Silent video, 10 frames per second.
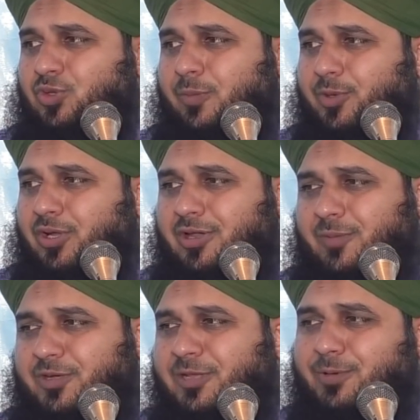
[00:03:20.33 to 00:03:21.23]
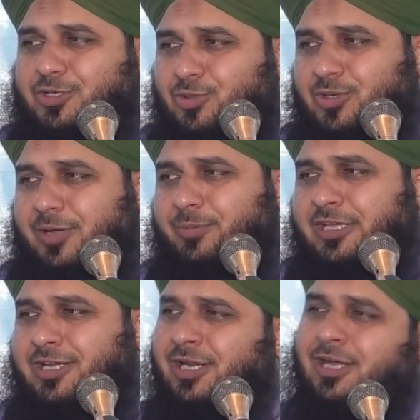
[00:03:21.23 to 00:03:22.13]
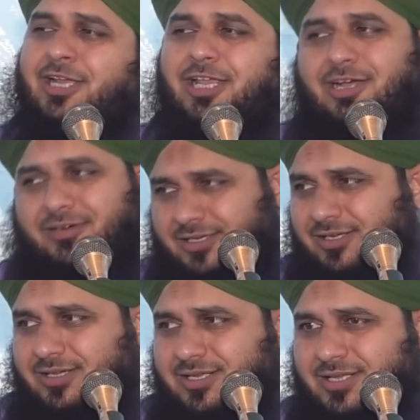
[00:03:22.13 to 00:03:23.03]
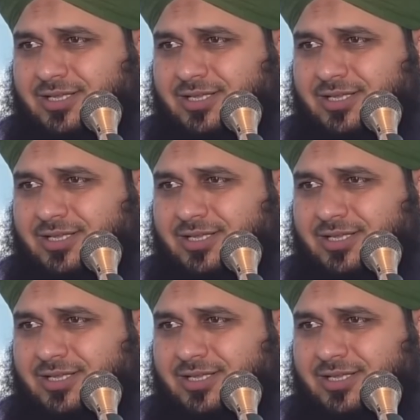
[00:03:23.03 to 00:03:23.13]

तो अपना और अपने बच्चों का भी कड़ा ख्याल रखा